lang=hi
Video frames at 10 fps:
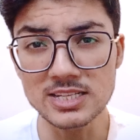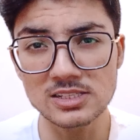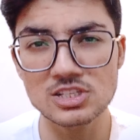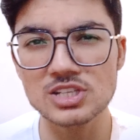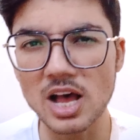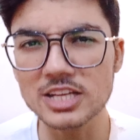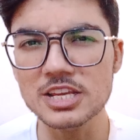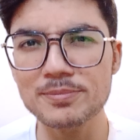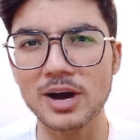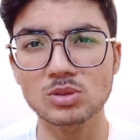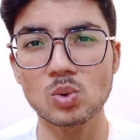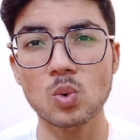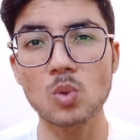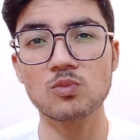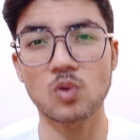इन सारी बातों
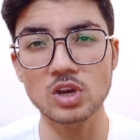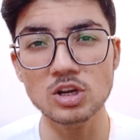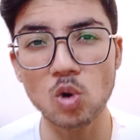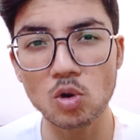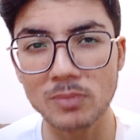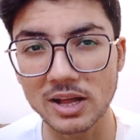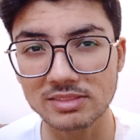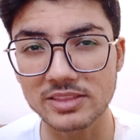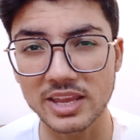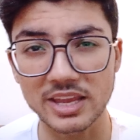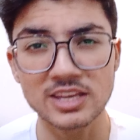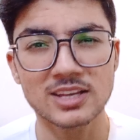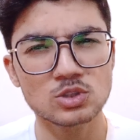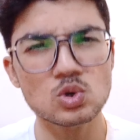को वही लोग मानते हैं